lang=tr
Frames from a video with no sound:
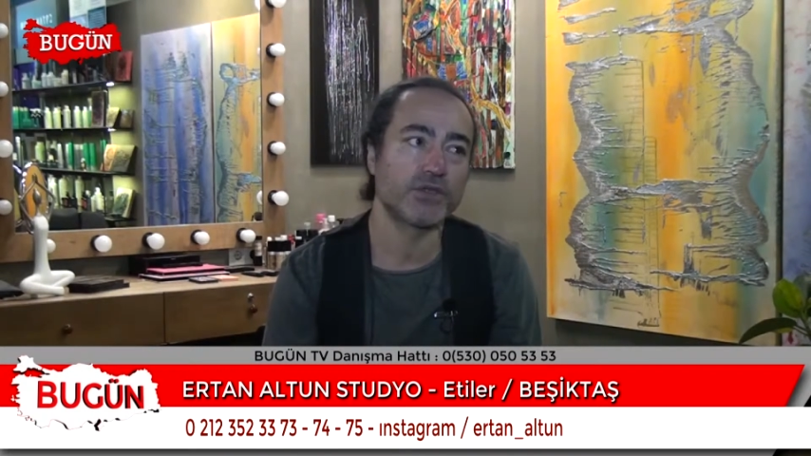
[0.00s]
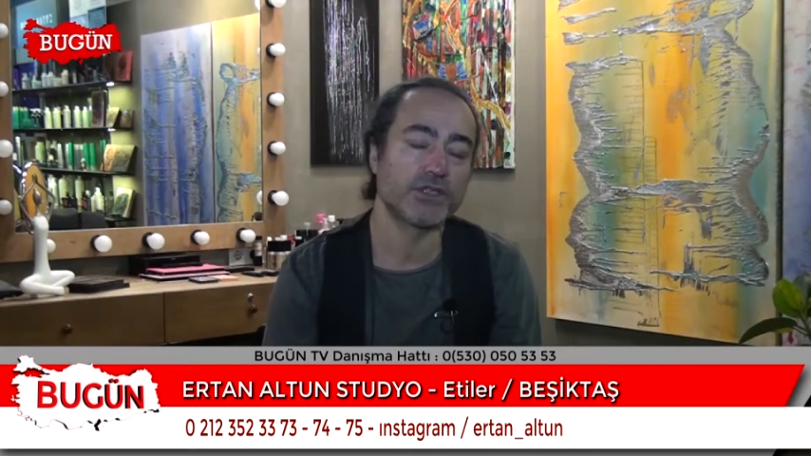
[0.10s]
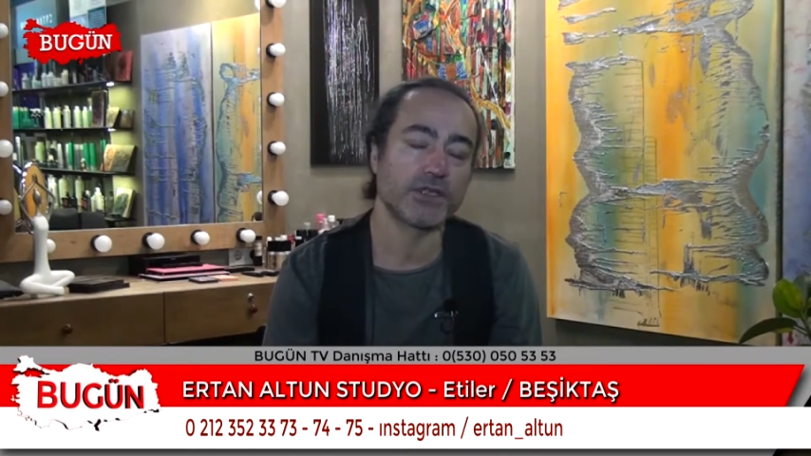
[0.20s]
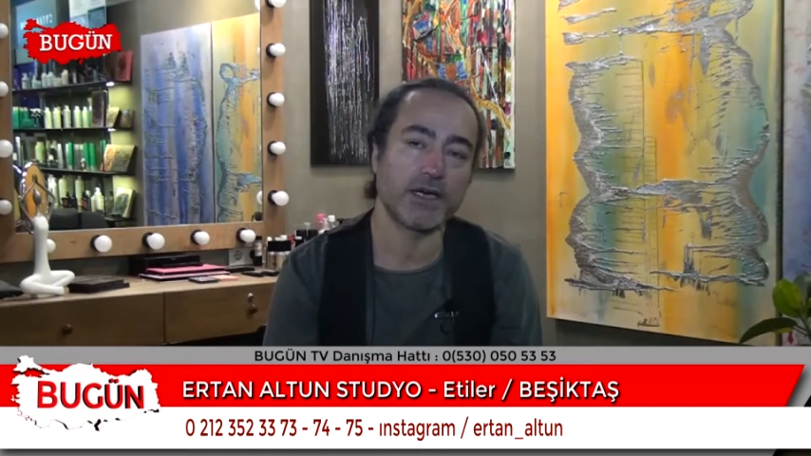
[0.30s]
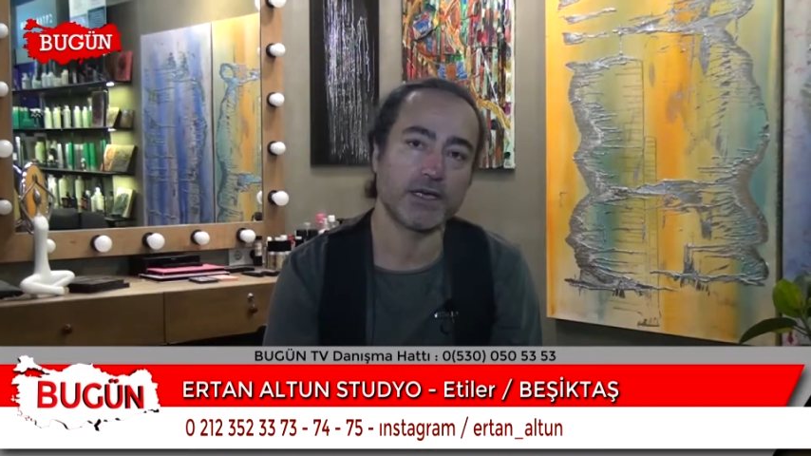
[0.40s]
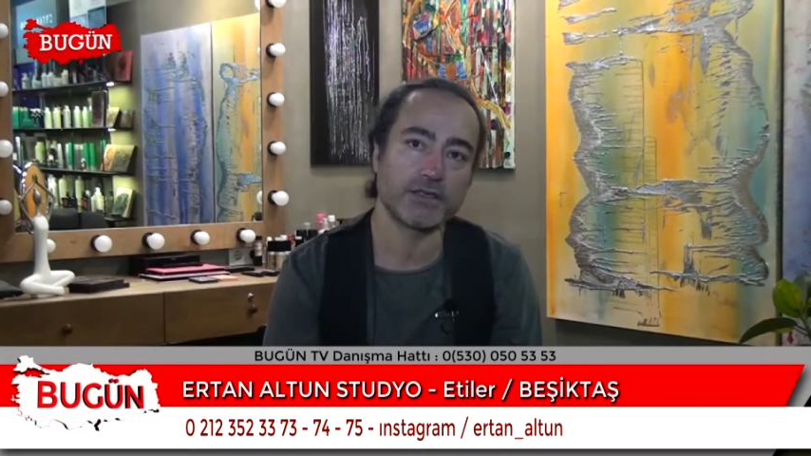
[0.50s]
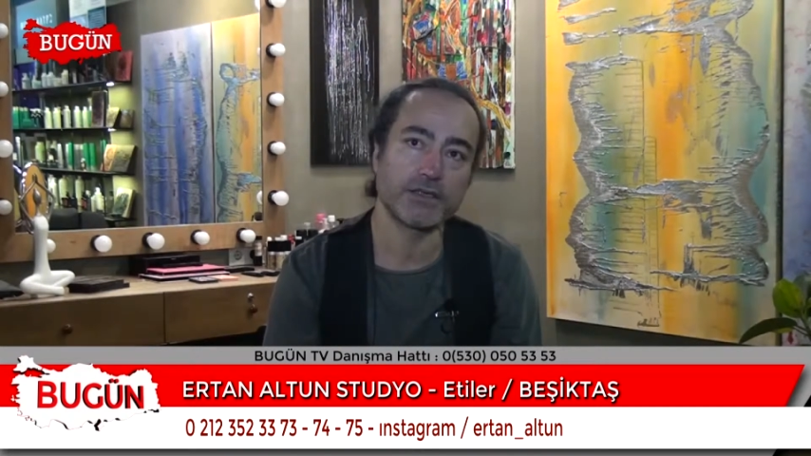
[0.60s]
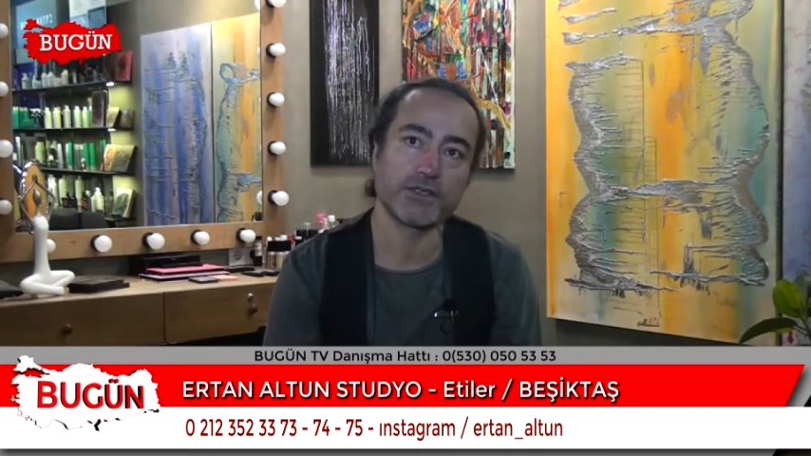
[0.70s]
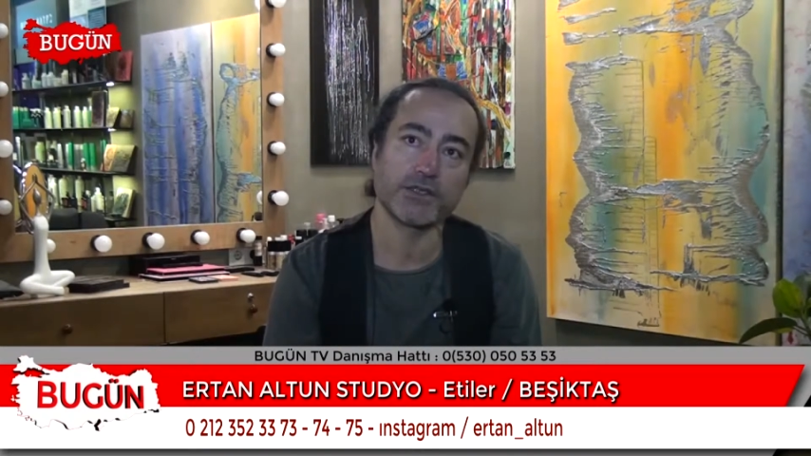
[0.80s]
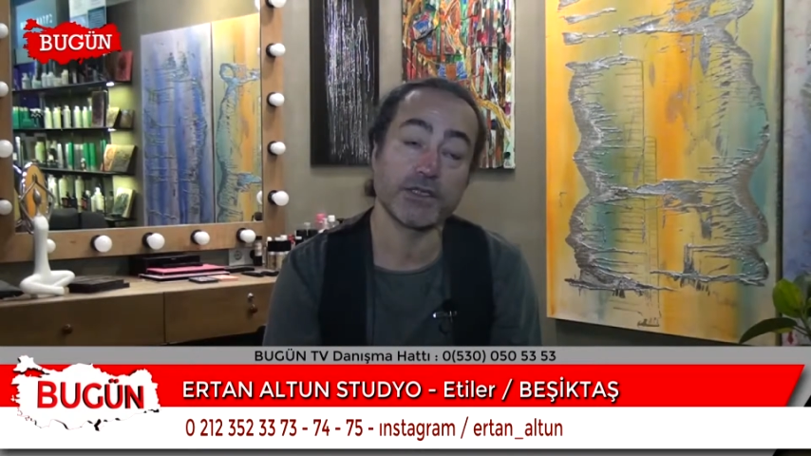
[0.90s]

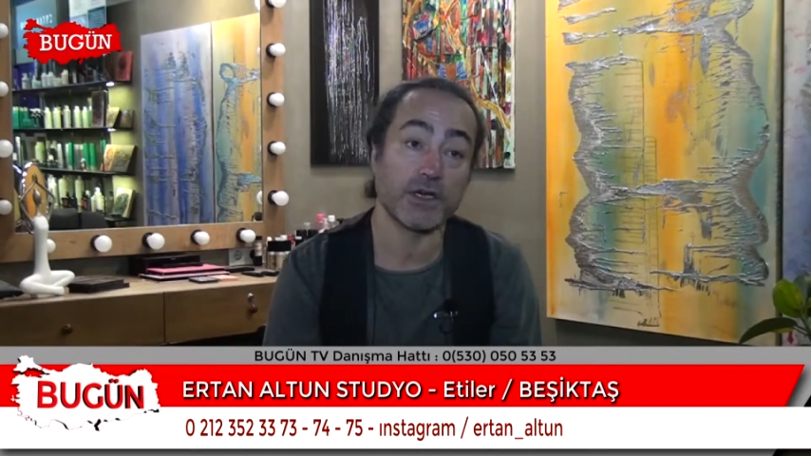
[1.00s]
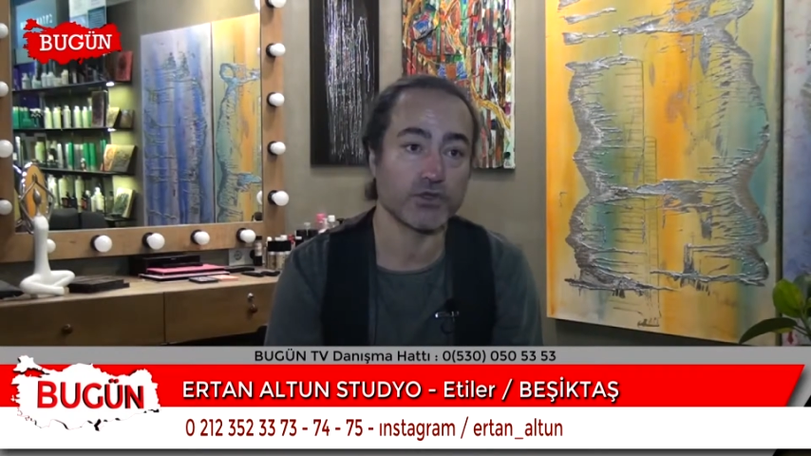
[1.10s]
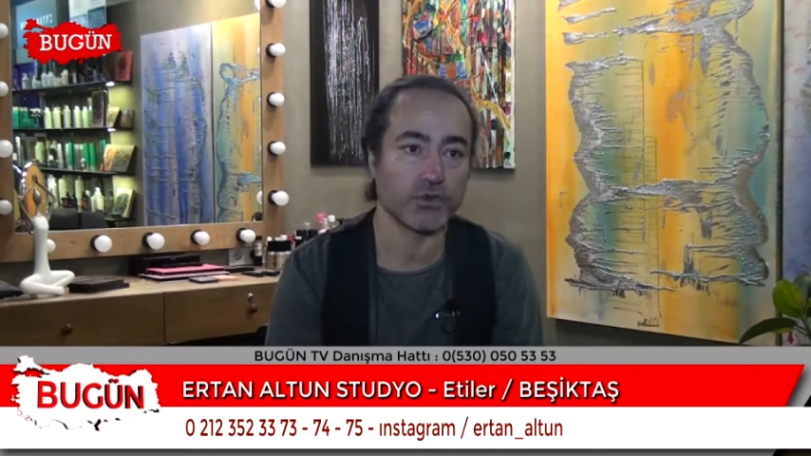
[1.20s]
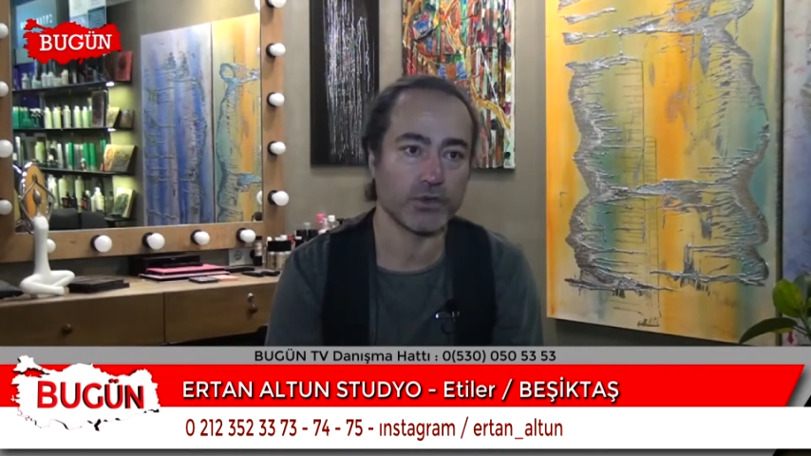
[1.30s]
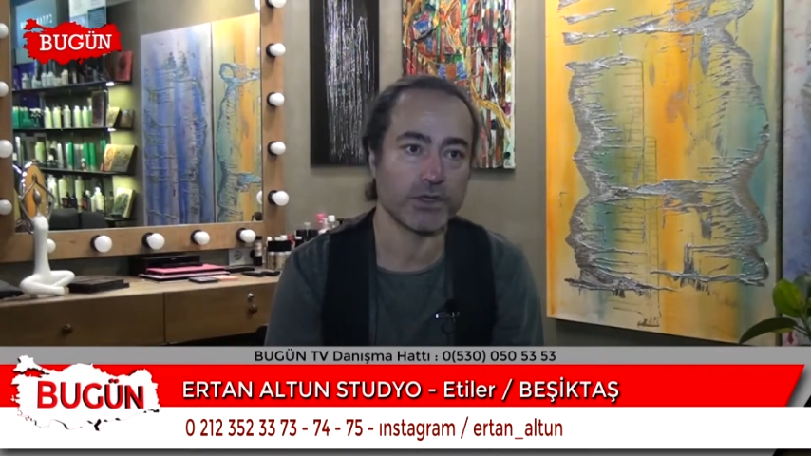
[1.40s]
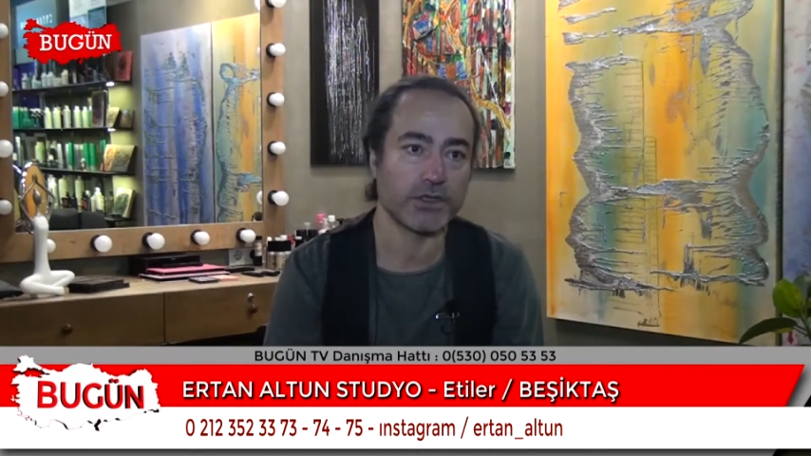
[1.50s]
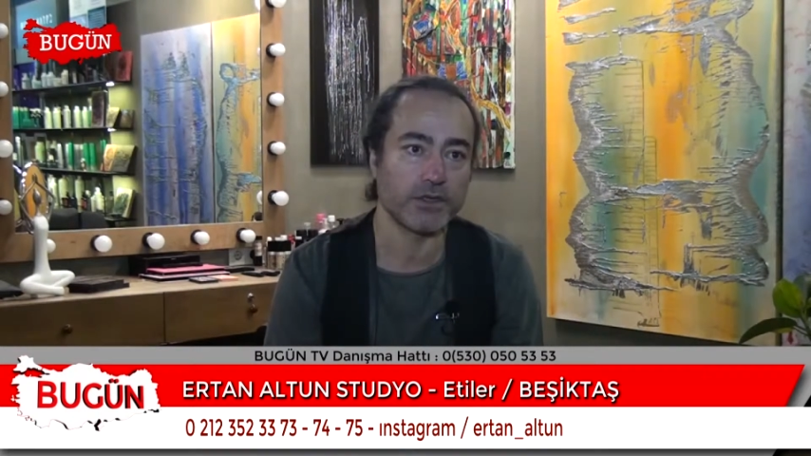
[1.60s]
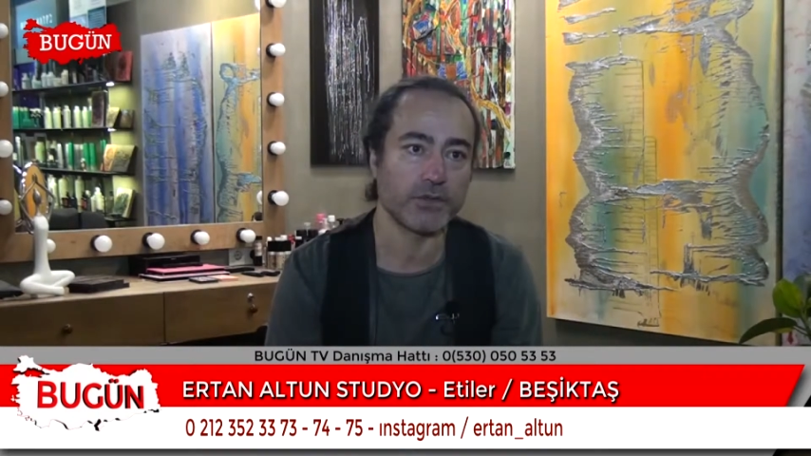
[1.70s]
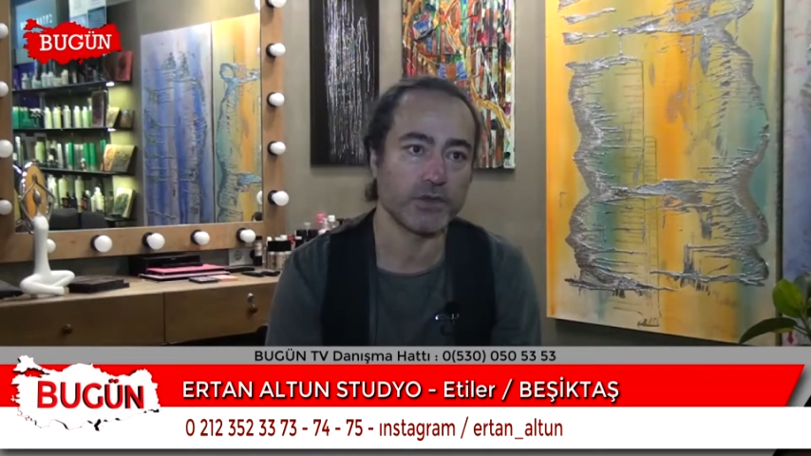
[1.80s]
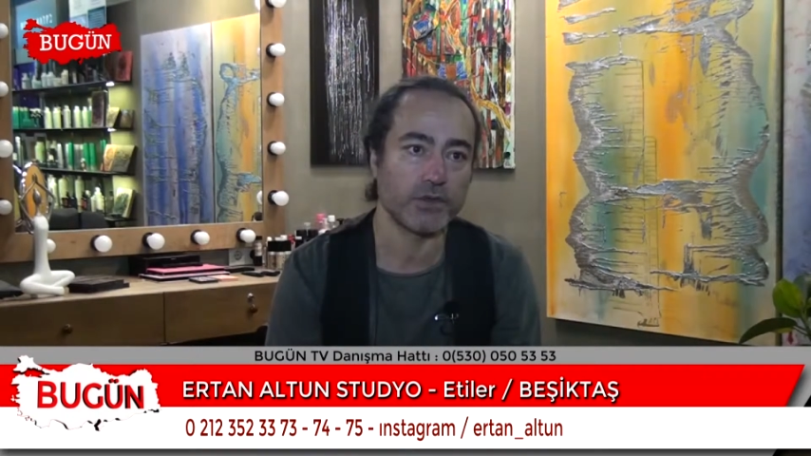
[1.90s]
çıkardıkça daha çok ürettiğimi